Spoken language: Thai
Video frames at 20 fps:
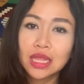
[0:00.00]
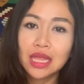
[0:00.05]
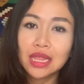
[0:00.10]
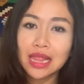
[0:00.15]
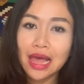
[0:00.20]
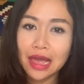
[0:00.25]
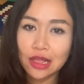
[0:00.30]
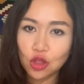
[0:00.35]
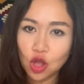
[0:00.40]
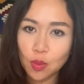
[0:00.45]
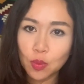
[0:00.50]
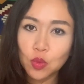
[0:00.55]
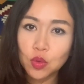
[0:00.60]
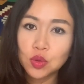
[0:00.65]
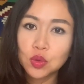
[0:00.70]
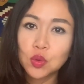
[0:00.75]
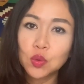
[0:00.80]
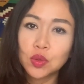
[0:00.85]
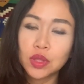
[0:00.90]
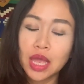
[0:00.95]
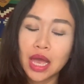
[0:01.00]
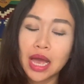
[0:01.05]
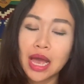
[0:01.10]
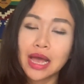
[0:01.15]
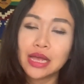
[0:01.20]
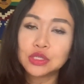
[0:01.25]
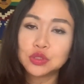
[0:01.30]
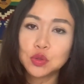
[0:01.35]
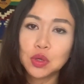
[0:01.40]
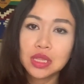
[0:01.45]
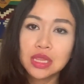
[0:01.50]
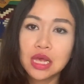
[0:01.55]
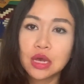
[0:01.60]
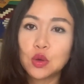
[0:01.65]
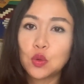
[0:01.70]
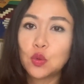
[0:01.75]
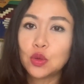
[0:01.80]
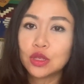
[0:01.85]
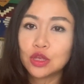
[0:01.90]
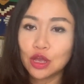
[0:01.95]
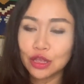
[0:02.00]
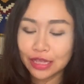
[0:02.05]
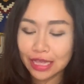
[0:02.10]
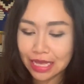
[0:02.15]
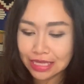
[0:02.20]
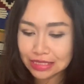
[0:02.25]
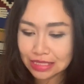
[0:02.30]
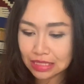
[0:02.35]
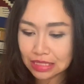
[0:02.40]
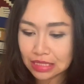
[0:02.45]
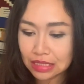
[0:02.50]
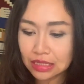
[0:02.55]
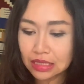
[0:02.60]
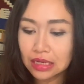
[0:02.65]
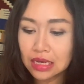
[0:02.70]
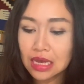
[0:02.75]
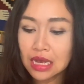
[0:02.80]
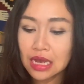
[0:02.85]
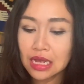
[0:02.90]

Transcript: ที่รายล้อมคุณอยู่เนี่ยค่ะช่วยเหลือคุณค่อนข้างจะเยอะ